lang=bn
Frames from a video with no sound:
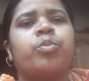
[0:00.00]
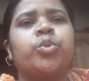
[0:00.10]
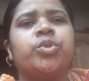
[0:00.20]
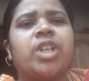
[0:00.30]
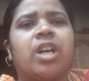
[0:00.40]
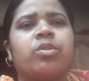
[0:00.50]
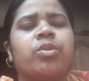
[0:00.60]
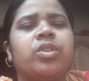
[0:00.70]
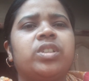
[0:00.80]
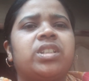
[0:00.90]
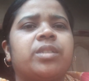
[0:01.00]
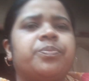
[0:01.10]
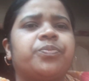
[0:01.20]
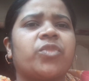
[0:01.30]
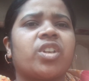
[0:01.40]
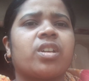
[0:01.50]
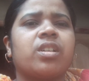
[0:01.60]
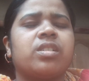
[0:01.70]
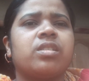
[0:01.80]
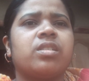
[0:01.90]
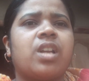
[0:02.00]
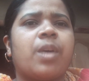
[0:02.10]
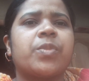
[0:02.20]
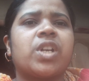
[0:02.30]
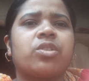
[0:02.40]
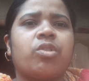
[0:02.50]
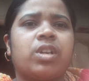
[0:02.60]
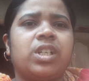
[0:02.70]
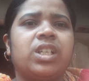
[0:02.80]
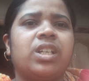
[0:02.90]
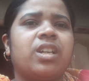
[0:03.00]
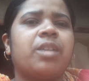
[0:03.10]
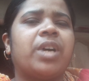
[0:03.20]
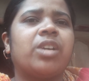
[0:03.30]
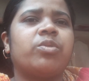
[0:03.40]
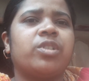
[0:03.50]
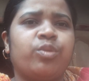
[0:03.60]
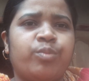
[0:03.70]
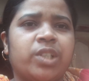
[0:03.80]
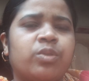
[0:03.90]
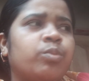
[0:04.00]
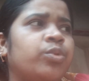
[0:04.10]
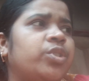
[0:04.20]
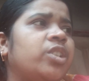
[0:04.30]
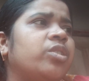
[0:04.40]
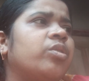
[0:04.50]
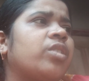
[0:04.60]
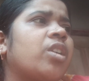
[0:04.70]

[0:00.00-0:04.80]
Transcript: পূজা ঘোষ নামটা সঠিক কিনা ভালো করে তুমি একটু বুঝিয়ে নিও